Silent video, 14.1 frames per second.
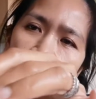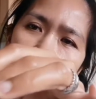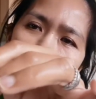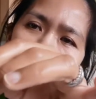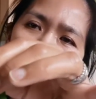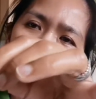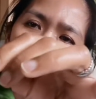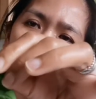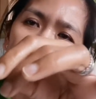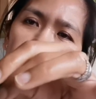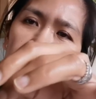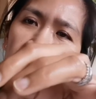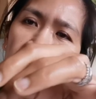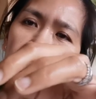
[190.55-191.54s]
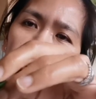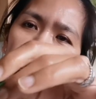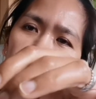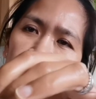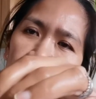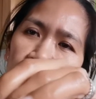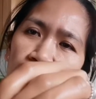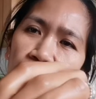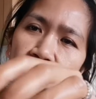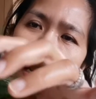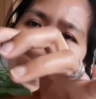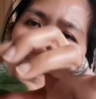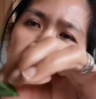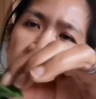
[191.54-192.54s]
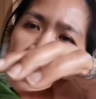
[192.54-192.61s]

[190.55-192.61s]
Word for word: hinahalin tulad.